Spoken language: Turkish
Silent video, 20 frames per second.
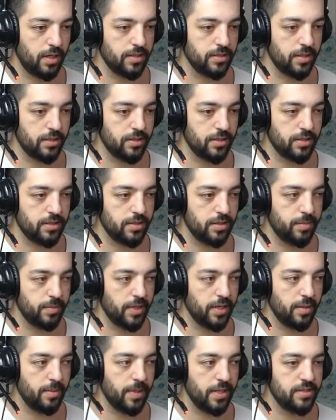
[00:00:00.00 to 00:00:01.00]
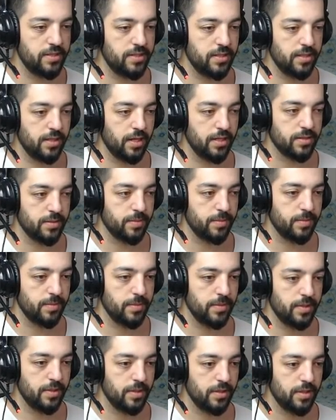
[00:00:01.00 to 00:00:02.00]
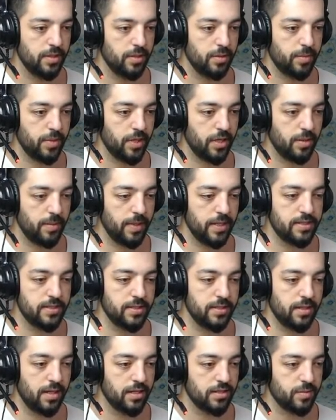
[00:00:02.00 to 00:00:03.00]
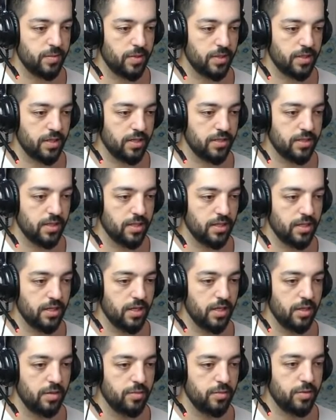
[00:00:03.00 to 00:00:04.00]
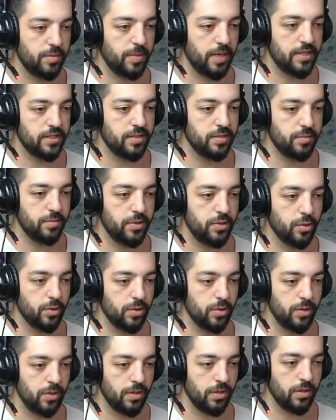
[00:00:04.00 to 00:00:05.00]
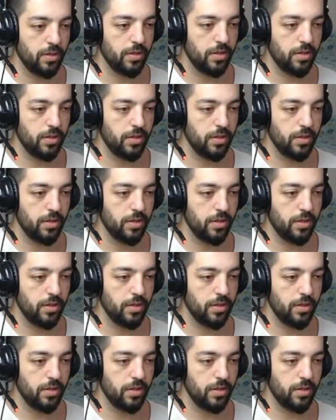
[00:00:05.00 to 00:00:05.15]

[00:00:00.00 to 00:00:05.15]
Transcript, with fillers: At at at. Bana benzin lazım. Bana benzin lazım arkadaşlar. Bir benzin bidonu.